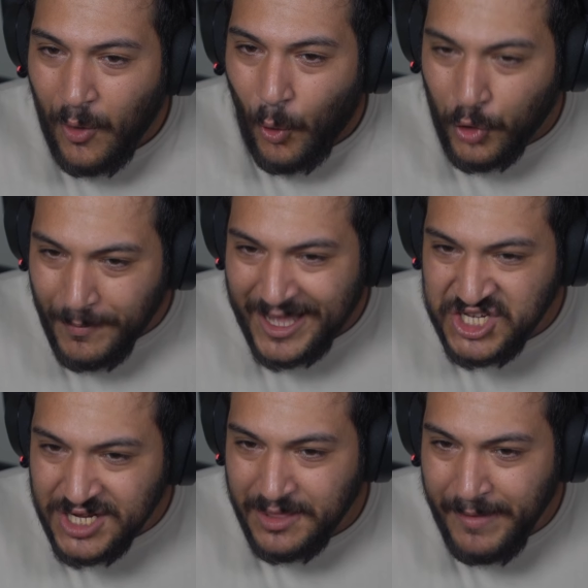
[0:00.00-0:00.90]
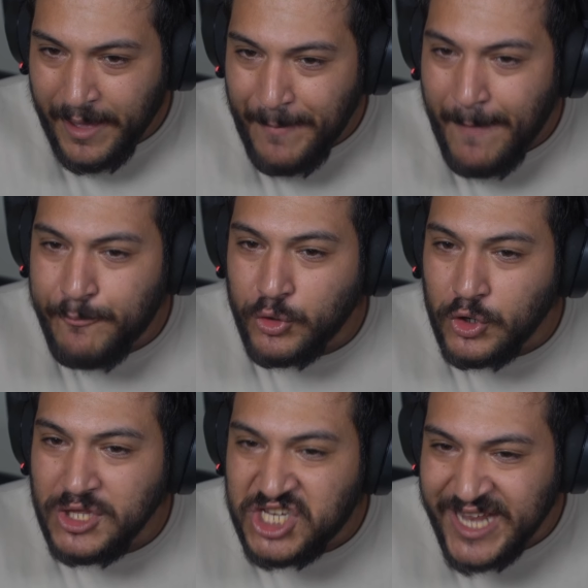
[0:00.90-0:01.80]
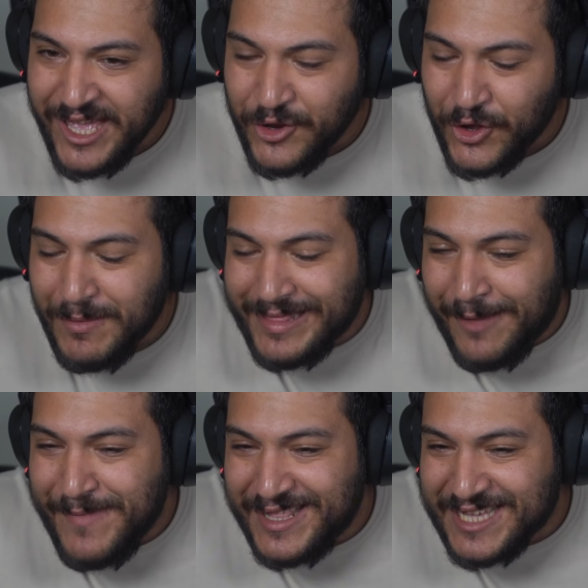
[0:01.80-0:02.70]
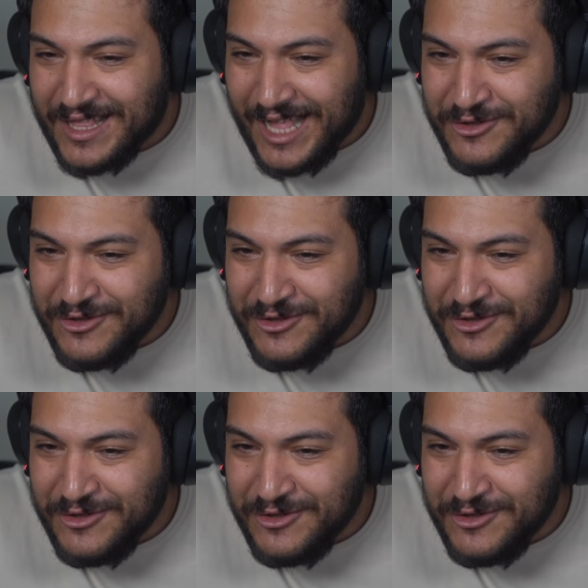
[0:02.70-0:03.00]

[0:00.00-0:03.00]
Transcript: Ormancı değil mi? Ben Blue'nun içine giriyorum adam beni zaten